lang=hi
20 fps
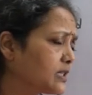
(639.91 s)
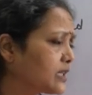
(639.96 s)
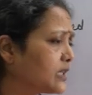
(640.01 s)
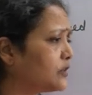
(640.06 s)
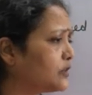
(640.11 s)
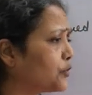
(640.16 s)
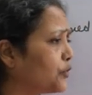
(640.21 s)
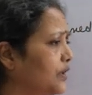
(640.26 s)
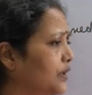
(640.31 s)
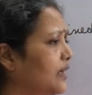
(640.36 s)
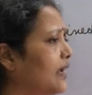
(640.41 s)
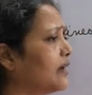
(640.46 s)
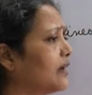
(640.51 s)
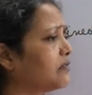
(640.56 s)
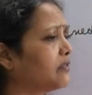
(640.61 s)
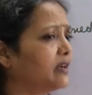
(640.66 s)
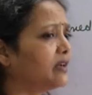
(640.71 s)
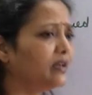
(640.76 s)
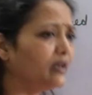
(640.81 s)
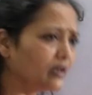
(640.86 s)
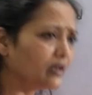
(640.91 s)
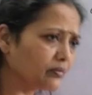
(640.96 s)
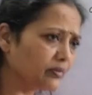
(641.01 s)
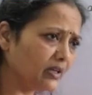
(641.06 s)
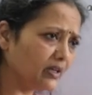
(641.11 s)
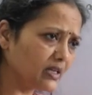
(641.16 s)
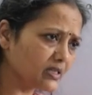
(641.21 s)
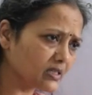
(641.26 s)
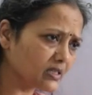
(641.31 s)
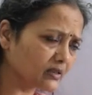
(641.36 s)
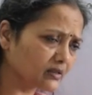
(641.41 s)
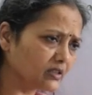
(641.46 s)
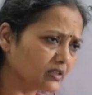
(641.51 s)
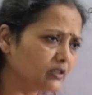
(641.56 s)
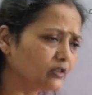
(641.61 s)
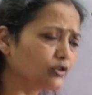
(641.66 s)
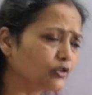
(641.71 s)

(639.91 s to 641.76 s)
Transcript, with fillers: जगह थ्री लाख वन लाख भी ले सकती थी